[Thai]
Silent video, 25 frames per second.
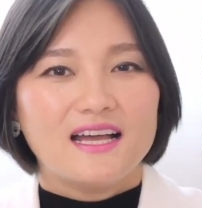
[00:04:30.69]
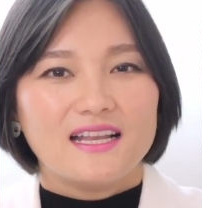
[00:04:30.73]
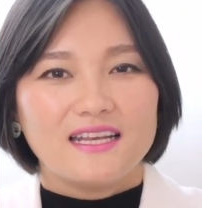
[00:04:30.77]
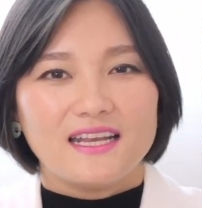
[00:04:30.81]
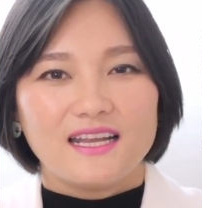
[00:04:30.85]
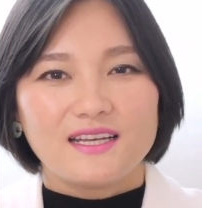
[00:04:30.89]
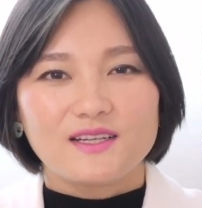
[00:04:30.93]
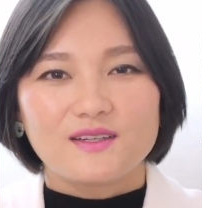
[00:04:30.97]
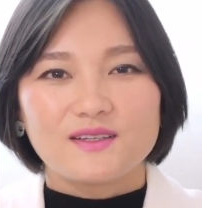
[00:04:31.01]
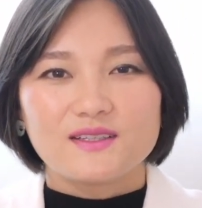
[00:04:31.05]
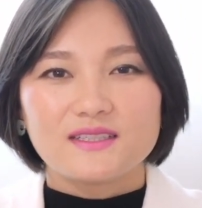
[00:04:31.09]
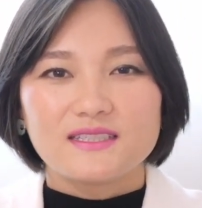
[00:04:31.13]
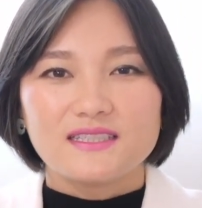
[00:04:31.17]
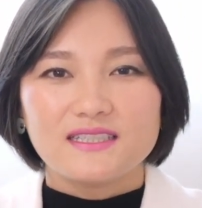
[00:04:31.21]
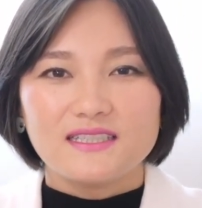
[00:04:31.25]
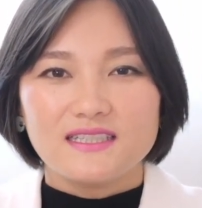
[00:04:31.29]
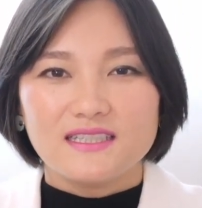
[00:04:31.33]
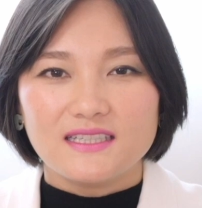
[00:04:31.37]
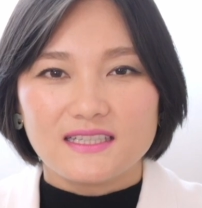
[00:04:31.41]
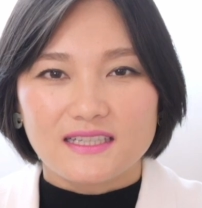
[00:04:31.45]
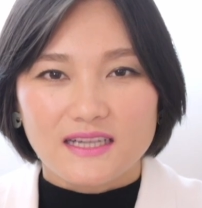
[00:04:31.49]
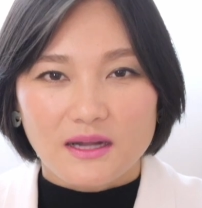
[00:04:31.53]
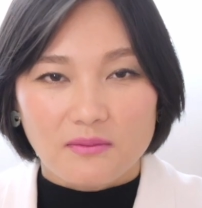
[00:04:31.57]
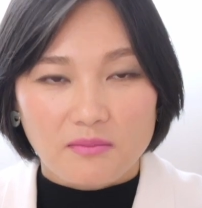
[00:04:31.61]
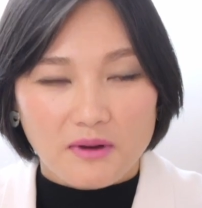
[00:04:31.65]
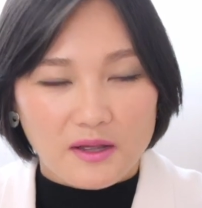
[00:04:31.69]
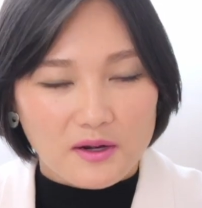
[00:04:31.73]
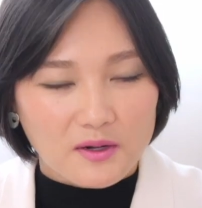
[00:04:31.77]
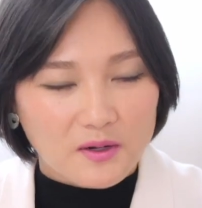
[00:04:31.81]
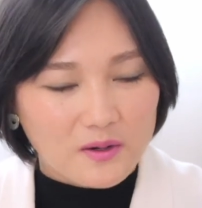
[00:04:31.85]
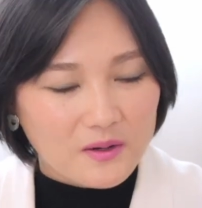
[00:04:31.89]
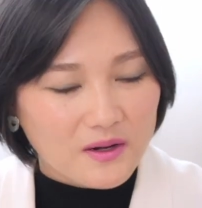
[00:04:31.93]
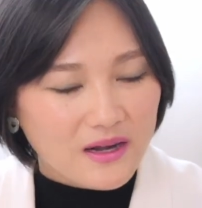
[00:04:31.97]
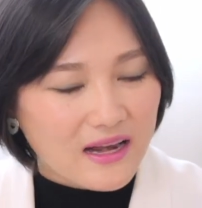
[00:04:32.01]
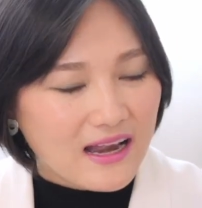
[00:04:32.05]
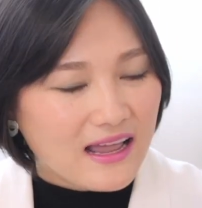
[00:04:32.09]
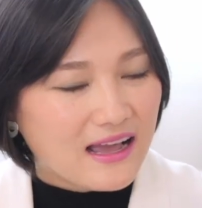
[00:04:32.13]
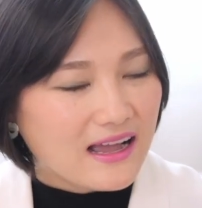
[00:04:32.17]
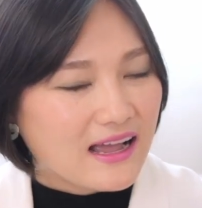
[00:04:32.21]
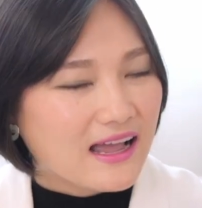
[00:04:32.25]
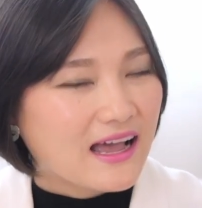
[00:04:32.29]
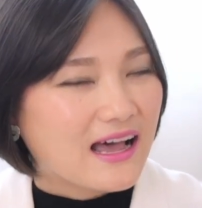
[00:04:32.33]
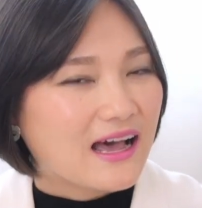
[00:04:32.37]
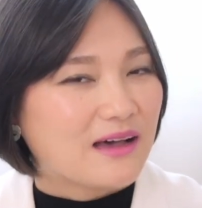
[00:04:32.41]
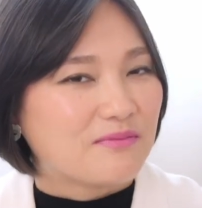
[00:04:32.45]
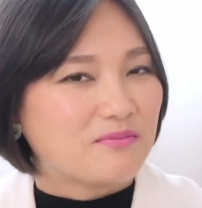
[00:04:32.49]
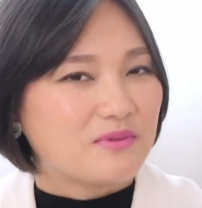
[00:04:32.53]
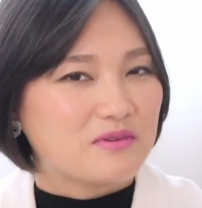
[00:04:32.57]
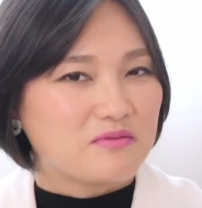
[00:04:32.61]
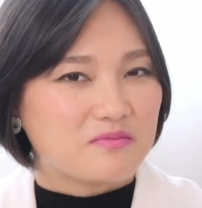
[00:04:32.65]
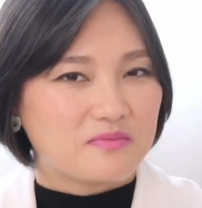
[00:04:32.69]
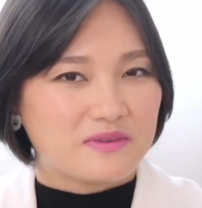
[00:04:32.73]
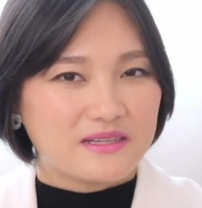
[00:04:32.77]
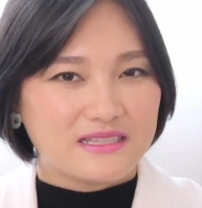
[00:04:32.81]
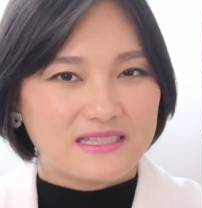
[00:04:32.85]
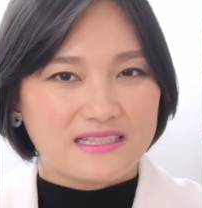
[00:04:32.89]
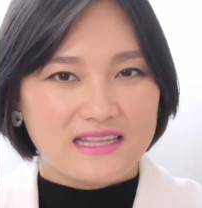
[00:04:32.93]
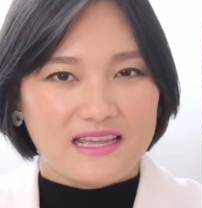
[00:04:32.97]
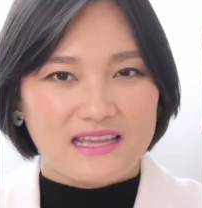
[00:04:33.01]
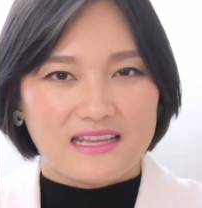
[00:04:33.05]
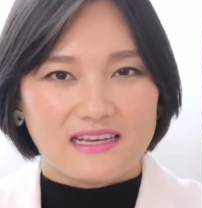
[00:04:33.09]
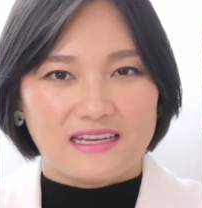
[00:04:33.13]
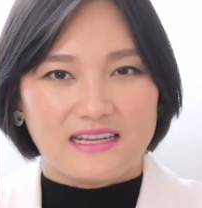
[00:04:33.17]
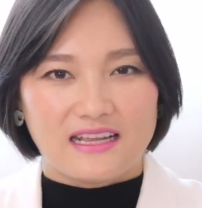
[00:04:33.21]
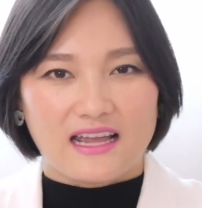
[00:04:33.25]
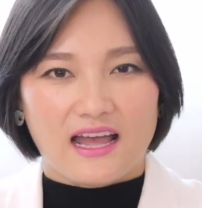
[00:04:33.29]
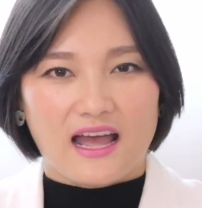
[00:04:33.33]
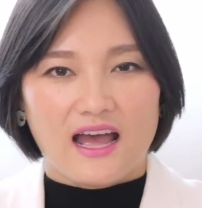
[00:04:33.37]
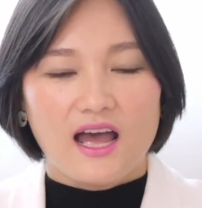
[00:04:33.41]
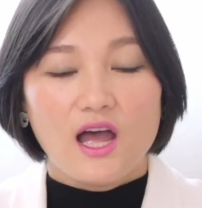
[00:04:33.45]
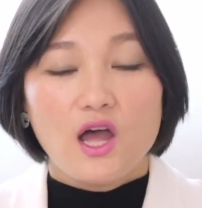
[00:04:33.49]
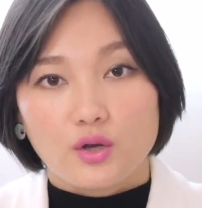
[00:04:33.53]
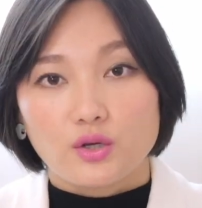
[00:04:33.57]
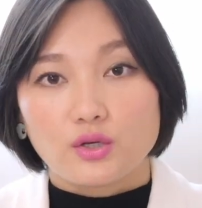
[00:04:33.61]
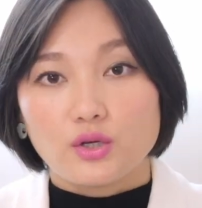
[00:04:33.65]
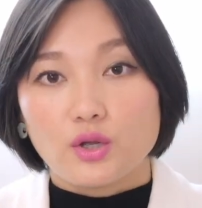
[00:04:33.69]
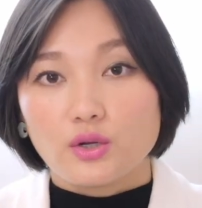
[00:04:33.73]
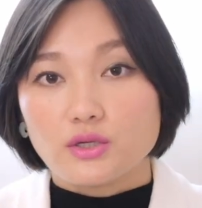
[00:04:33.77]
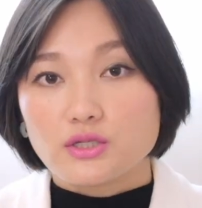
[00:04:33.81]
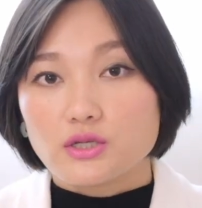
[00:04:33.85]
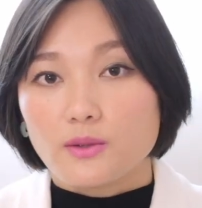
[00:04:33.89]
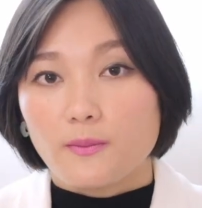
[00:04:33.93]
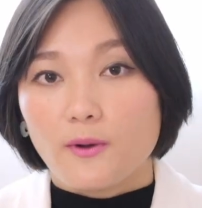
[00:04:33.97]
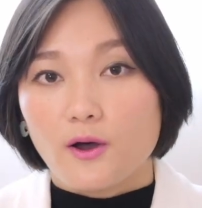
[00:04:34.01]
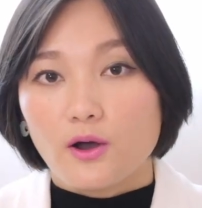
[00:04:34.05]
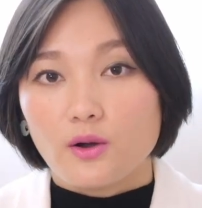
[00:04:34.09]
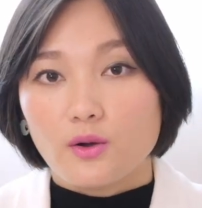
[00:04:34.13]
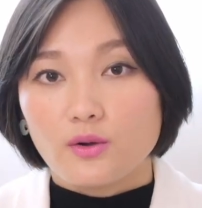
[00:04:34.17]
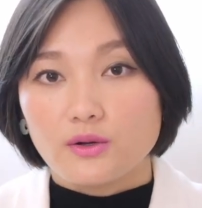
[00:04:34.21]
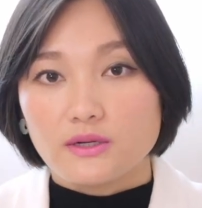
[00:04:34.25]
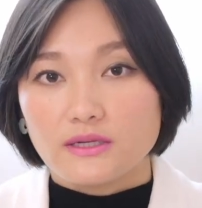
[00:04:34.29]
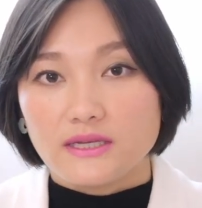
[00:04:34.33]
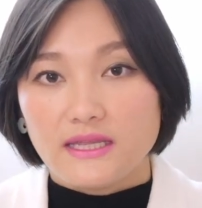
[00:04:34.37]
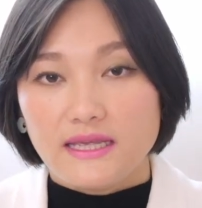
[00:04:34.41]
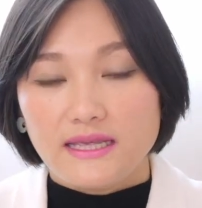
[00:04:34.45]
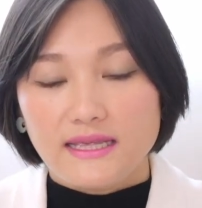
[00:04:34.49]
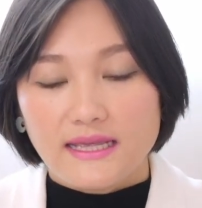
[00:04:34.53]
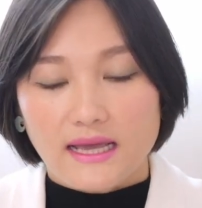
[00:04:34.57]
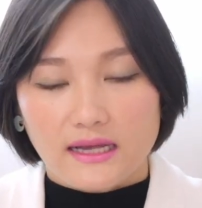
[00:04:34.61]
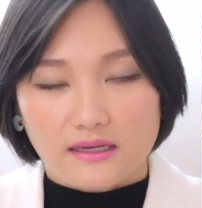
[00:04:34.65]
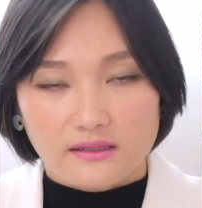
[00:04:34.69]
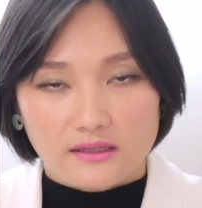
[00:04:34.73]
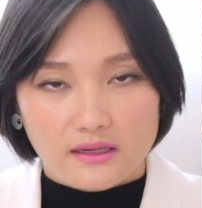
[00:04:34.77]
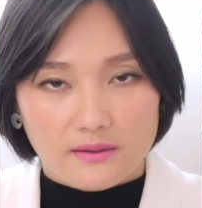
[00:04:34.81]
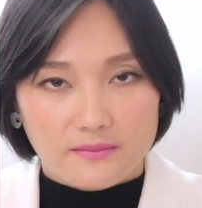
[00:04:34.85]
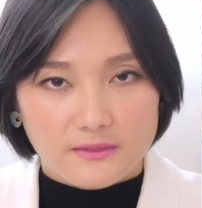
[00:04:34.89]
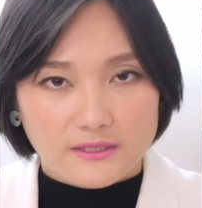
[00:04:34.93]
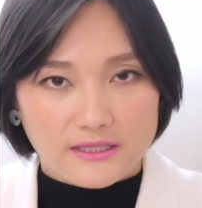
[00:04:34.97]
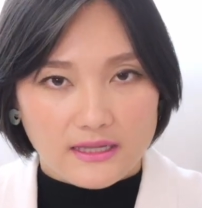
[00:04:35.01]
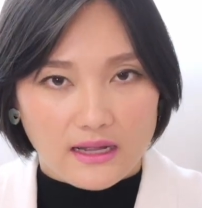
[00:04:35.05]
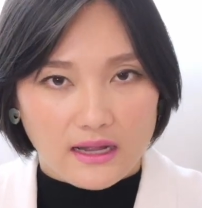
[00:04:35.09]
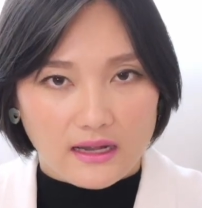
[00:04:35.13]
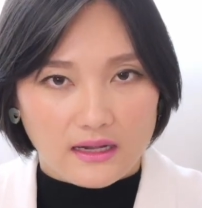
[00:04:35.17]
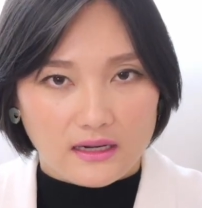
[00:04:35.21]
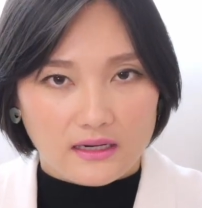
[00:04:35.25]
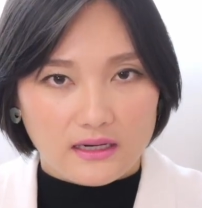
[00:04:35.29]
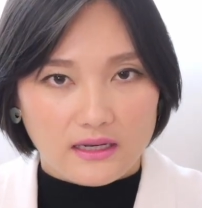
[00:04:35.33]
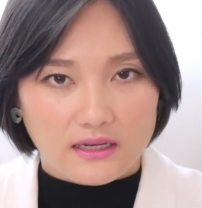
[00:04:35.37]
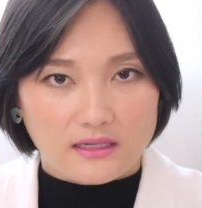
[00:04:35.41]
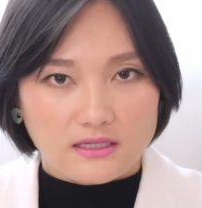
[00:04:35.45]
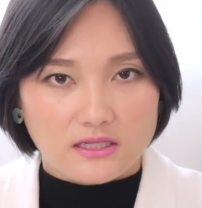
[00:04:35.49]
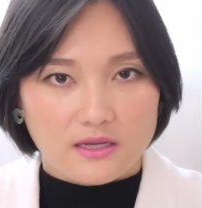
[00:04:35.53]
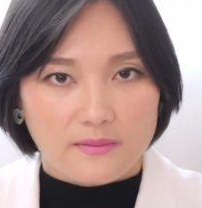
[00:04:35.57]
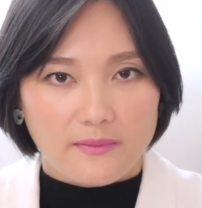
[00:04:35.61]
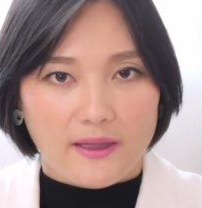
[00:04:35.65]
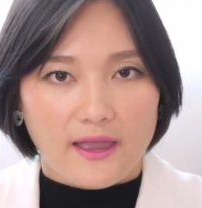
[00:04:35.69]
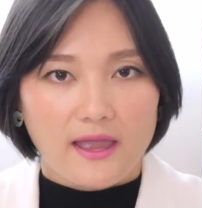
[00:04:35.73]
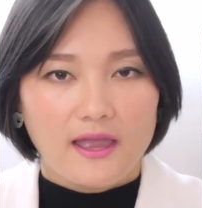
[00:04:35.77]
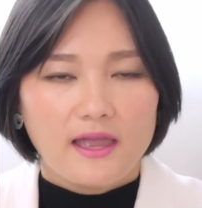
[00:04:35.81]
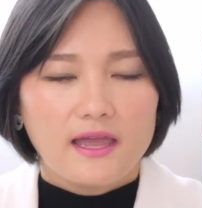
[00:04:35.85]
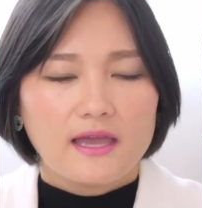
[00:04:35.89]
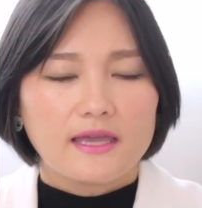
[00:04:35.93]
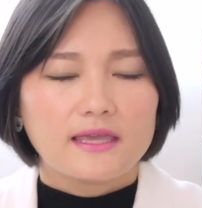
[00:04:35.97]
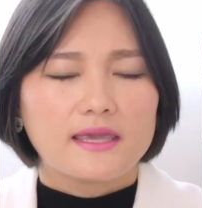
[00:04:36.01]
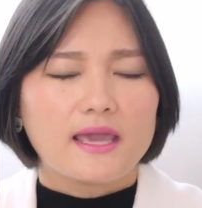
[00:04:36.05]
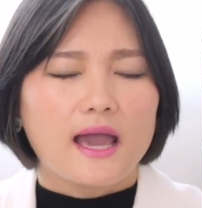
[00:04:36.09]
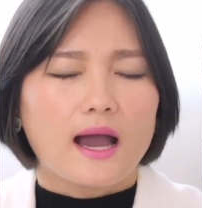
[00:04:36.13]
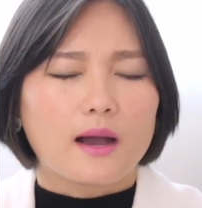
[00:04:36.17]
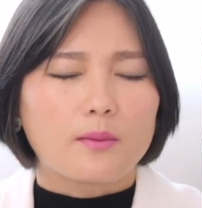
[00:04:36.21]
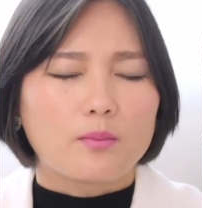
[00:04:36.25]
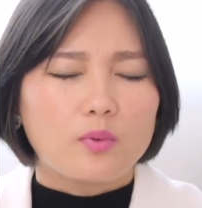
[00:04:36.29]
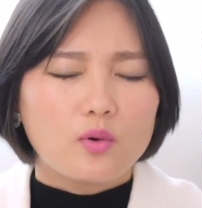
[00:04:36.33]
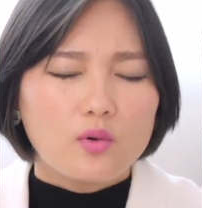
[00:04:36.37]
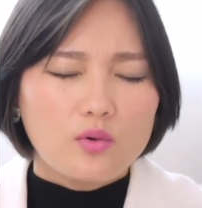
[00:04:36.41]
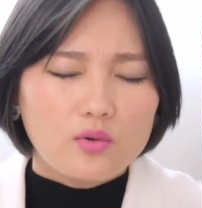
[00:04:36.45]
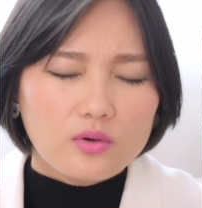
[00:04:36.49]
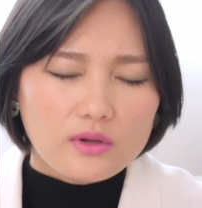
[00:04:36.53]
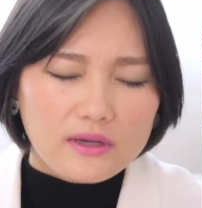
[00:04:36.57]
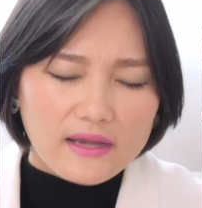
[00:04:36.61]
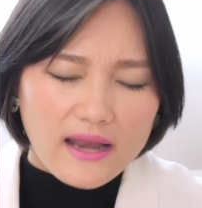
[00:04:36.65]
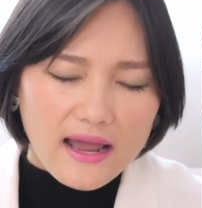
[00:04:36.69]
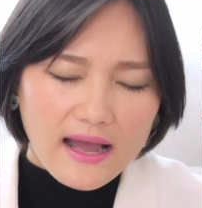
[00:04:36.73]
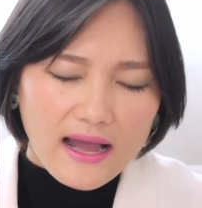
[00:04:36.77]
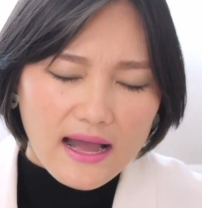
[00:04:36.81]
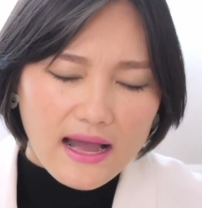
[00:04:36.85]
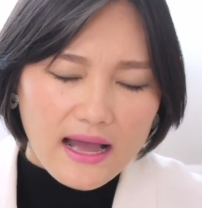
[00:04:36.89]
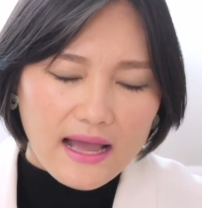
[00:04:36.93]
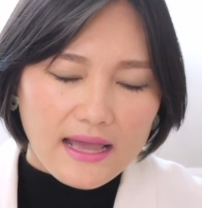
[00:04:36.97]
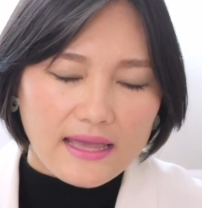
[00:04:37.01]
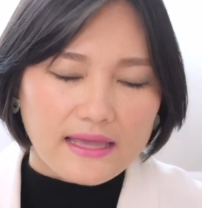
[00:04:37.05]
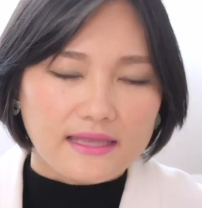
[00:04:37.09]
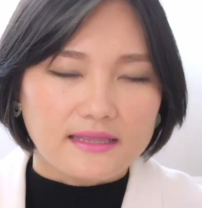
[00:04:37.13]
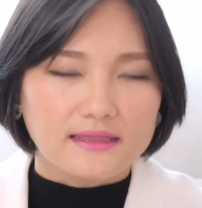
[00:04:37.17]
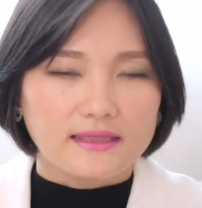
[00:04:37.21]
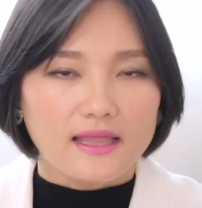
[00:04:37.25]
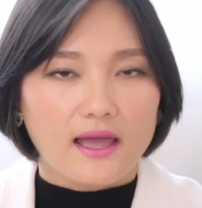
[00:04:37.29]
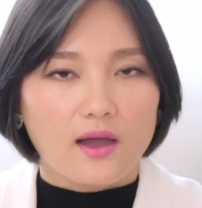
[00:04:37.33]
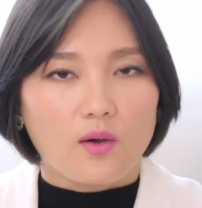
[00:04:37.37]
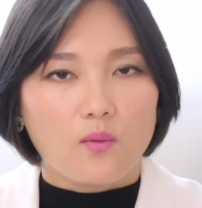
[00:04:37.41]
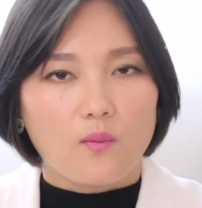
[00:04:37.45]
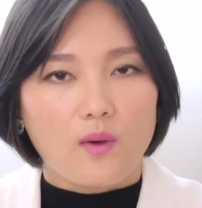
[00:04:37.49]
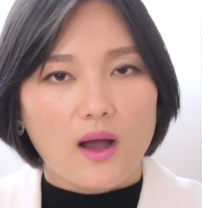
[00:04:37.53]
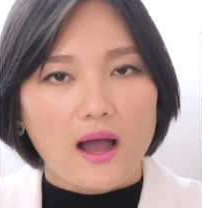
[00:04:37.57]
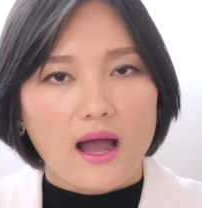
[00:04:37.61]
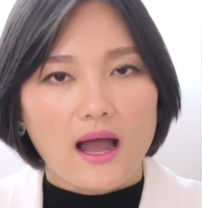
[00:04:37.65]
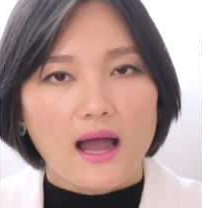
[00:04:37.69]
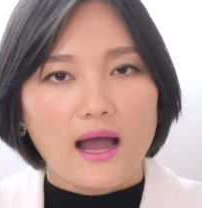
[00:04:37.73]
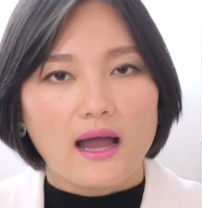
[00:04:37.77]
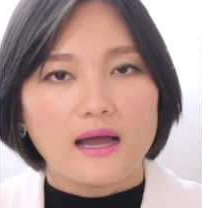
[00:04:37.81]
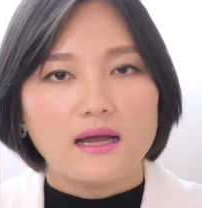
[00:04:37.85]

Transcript: นั่นก็คือกำลังลดราคาเป็นพิเศษนะคะโดยเฉพาะคนที่อยากเรียนภาษาอังกฤษใช่ไหมอยากพูดได้แต่ว่า